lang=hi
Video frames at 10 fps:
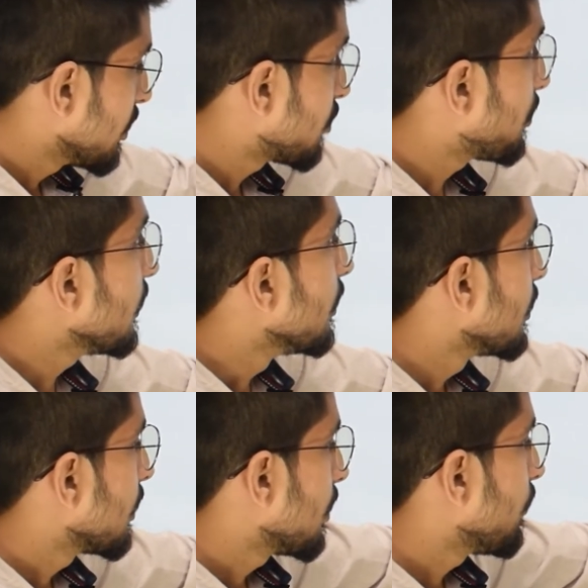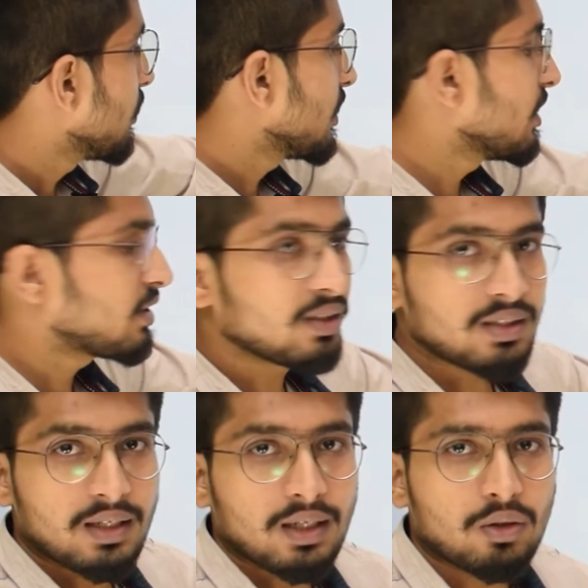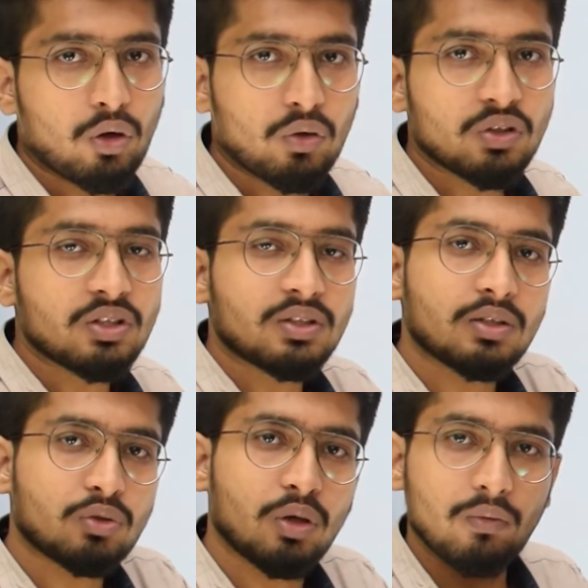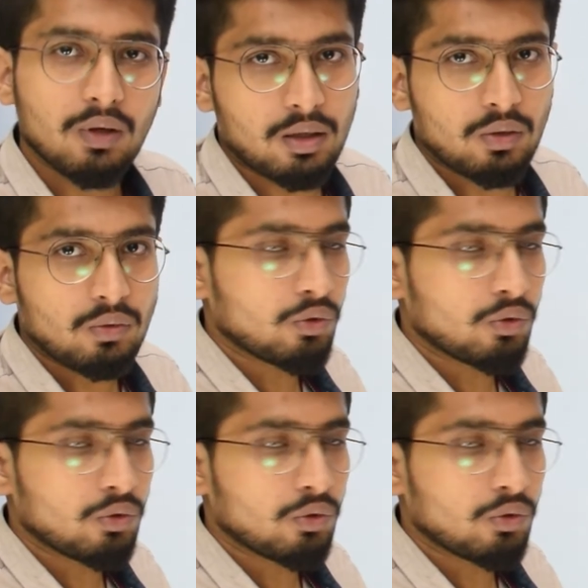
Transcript: स्पीड फिर से डिस्टेंस आ गया दोनों इस डिस्टेंस को इक्वल रख लो